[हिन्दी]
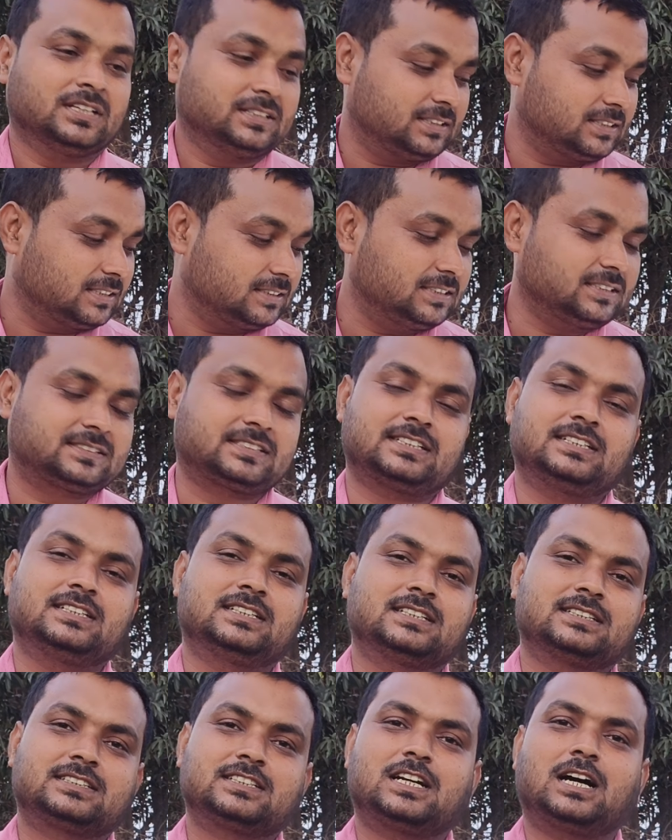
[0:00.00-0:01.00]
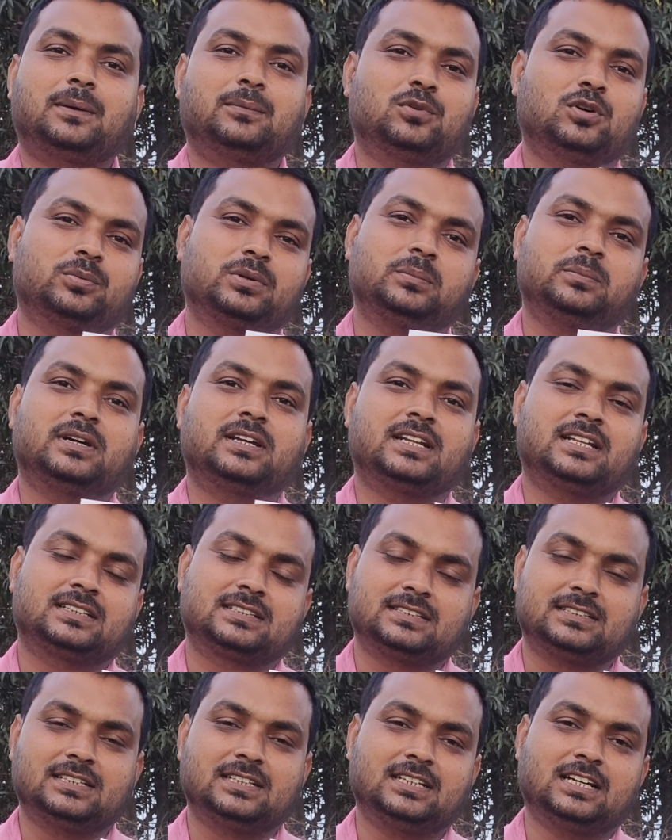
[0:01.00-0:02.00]
ठीक है जिस तरीके से हम लोग भी मेहनत
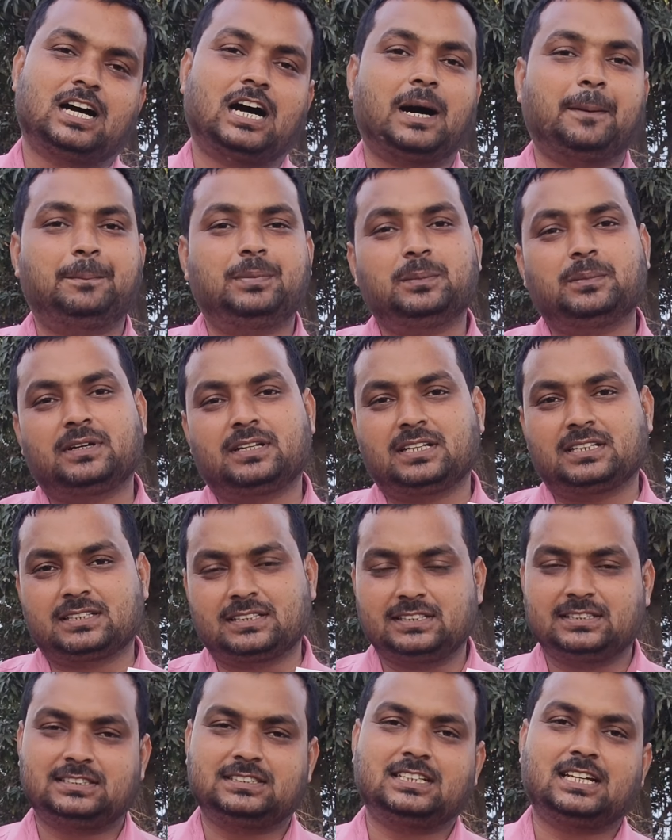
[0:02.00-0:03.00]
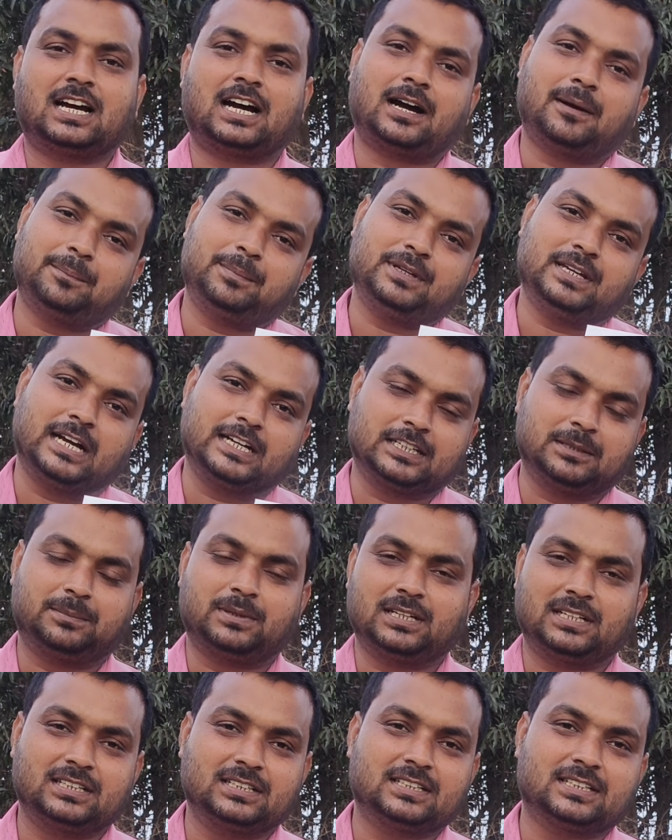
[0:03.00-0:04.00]
किए आप भी मेहनत कीजिए आप भी आगे
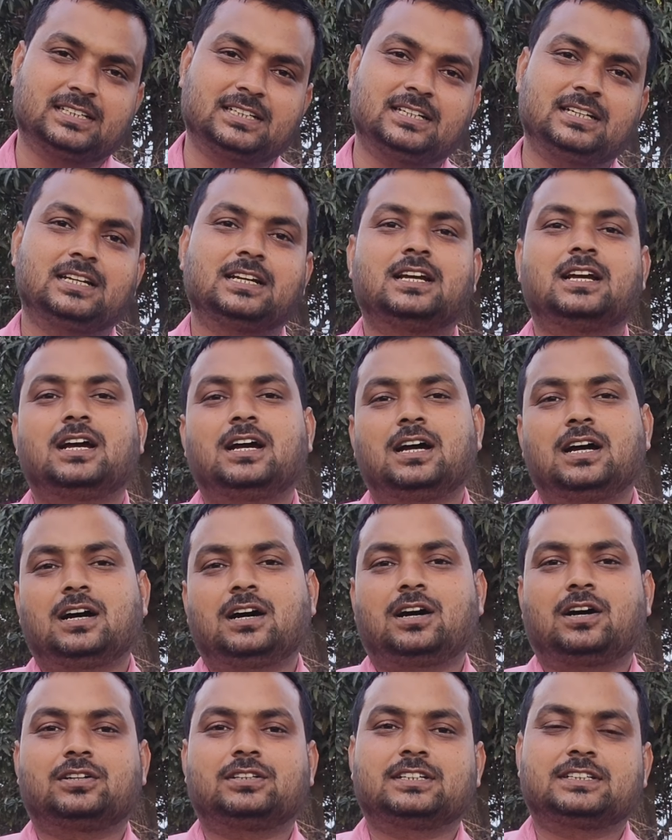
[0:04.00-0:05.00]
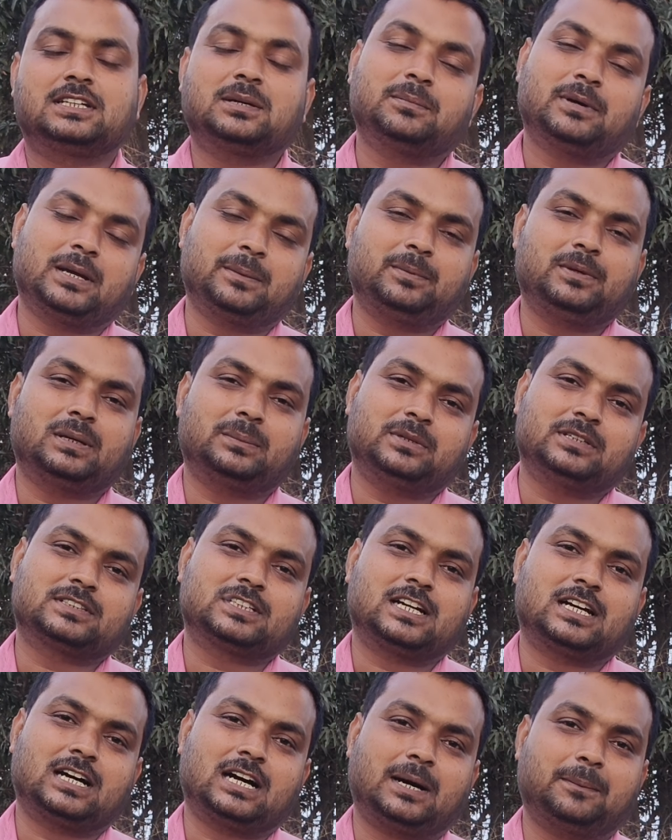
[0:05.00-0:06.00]
बढ़ेंगे और देखिए मैं भी हमेशा
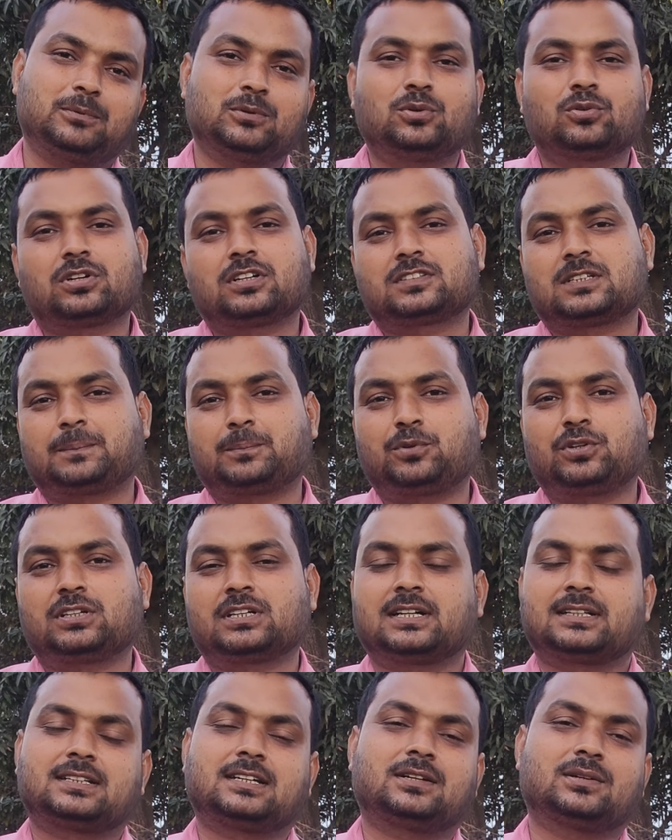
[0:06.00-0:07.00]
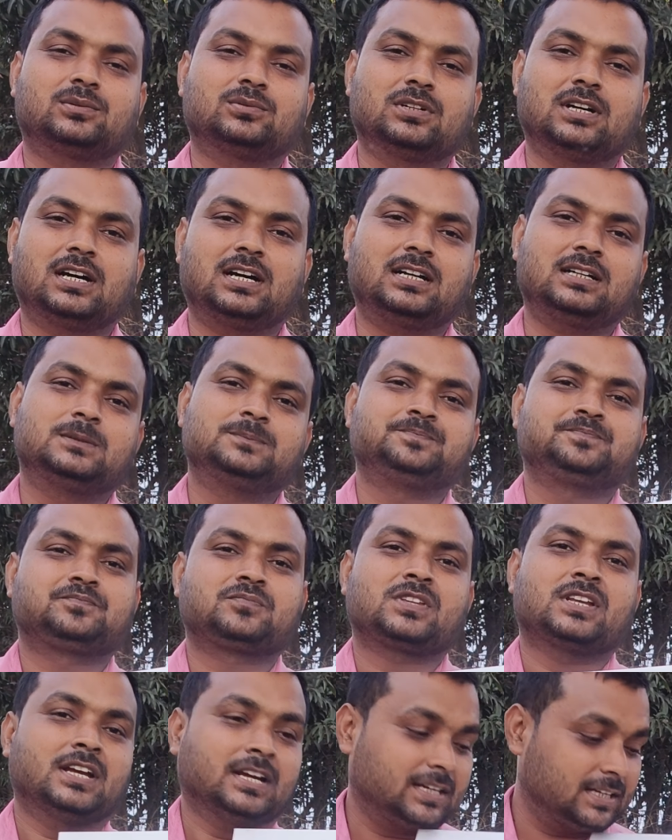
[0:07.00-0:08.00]
आप लोगों का सपोर्ट करता रहूँगा
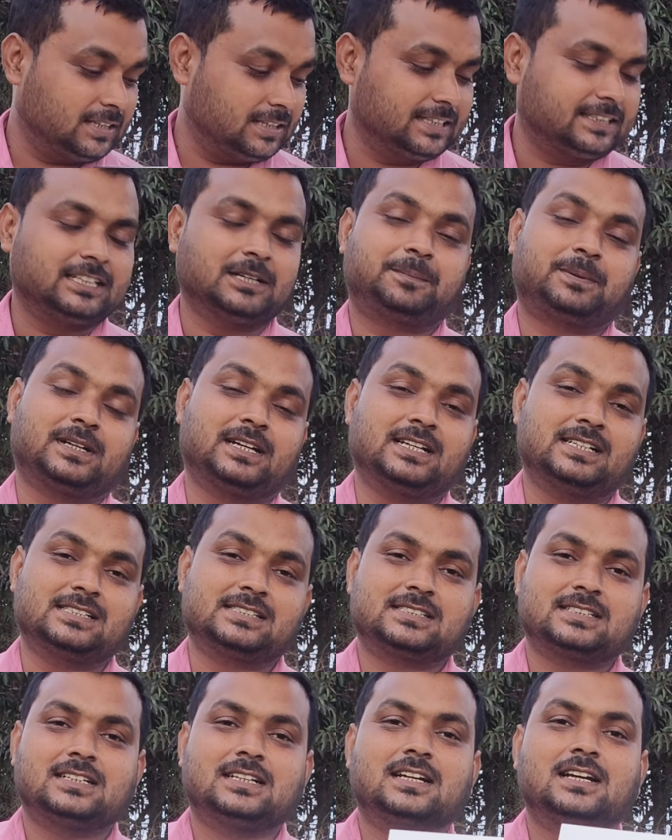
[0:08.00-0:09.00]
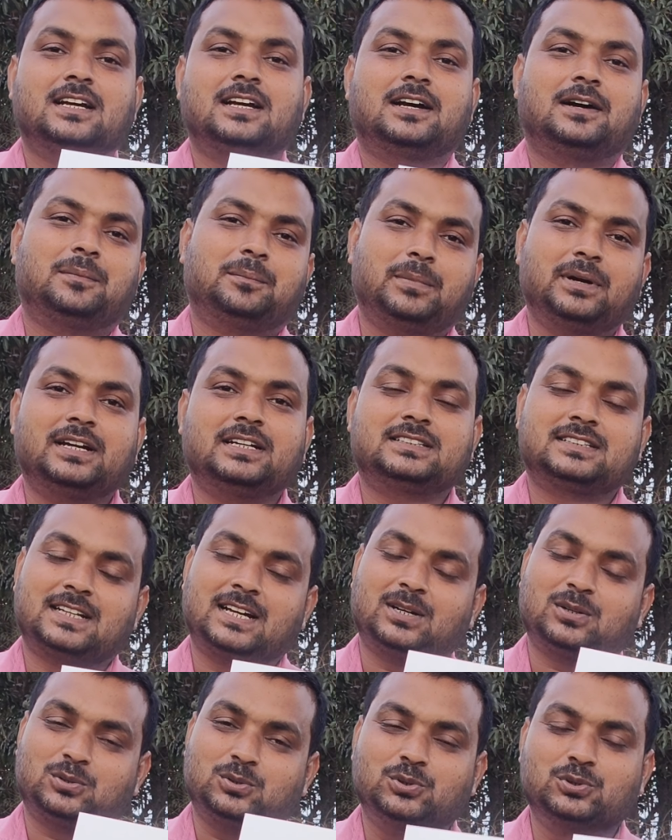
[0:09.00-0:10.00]
देखिए फ्रेंड्स मैं
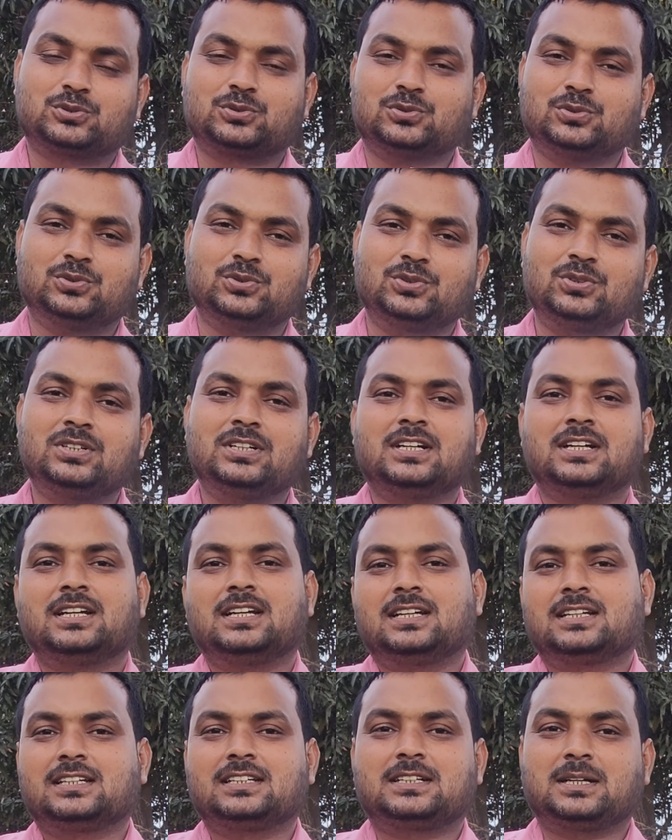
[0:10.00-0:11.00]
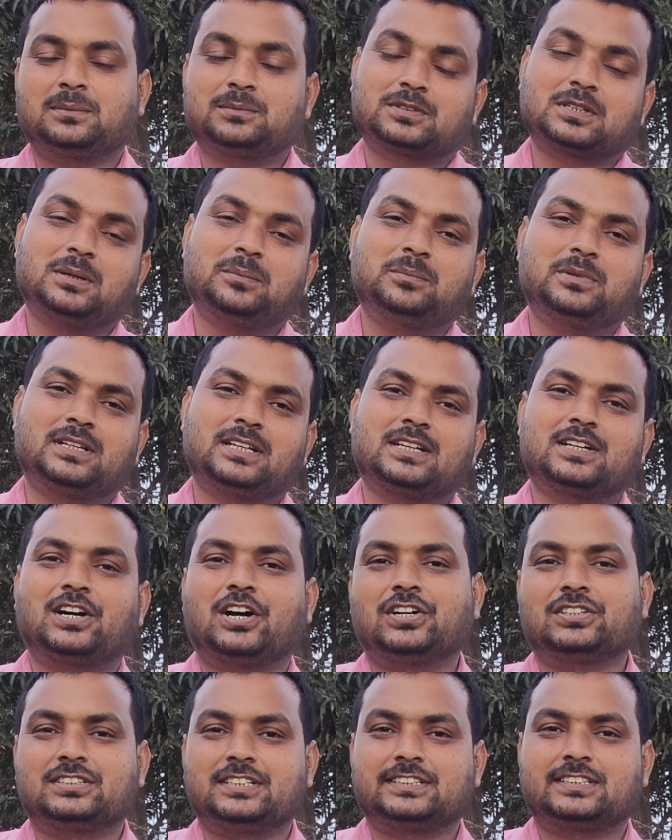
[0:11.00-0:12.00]
इतना खुश हूँ कि कम से कम मेरे
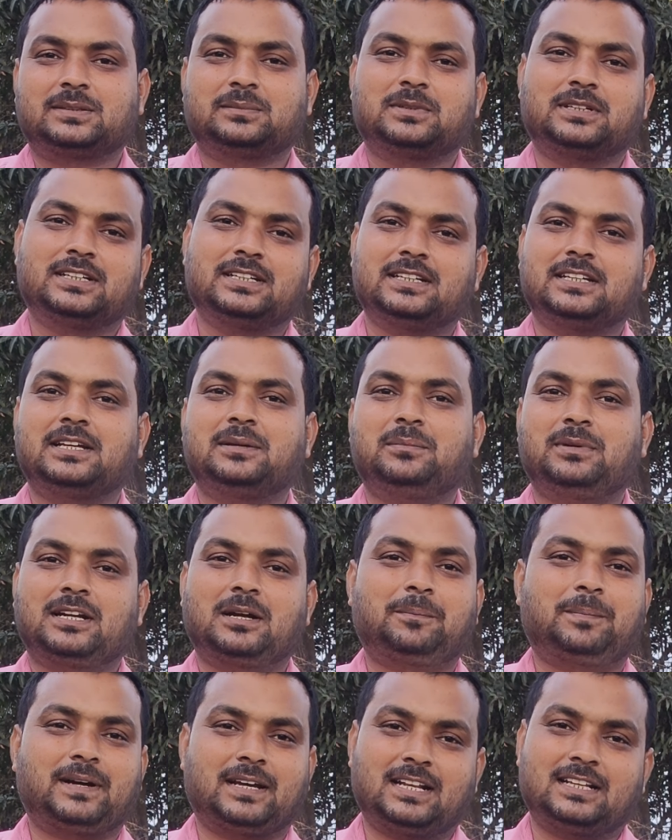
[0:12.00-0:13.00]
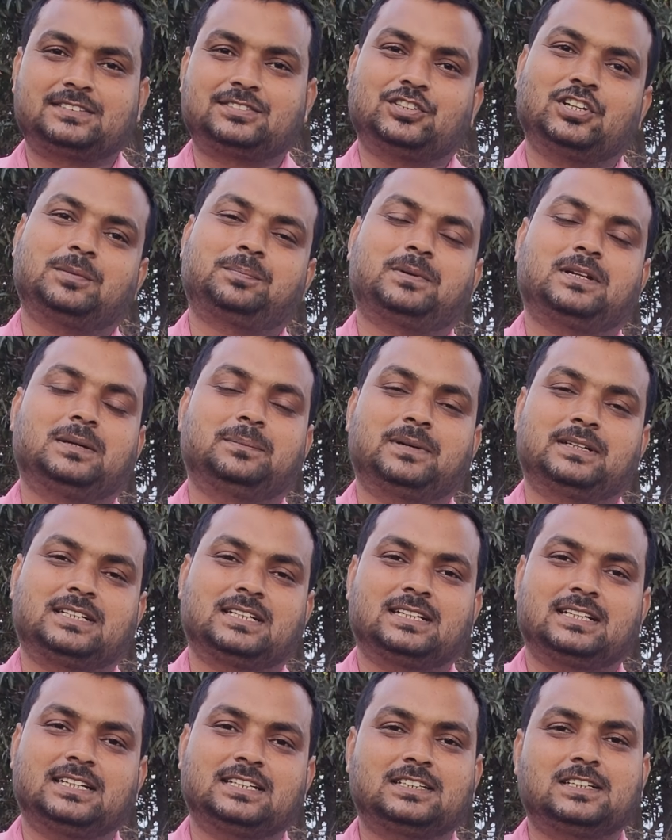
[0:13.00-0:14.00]
गांव क्षेत्र में मेरा पहला सिल्वर प्ले
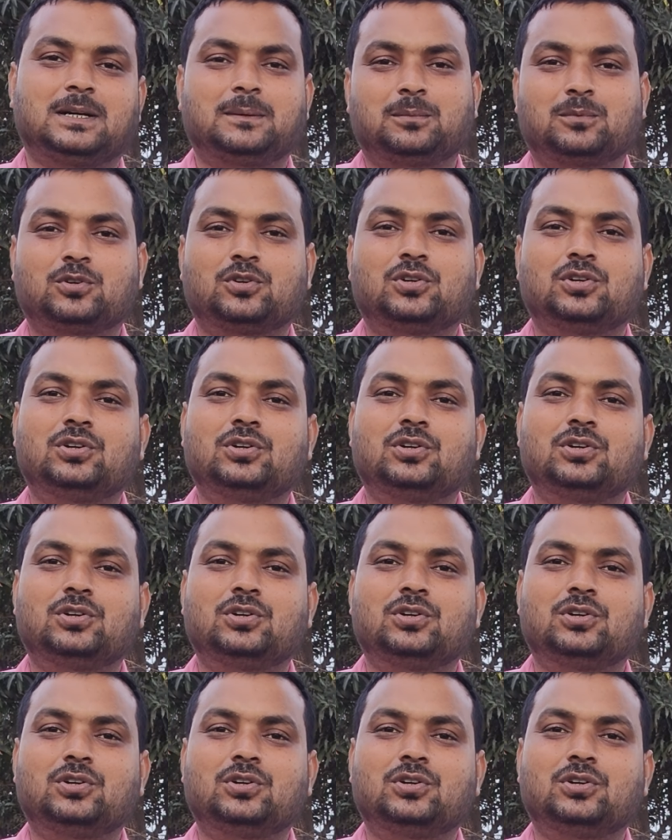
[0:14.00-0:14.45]
बटन है कि हमको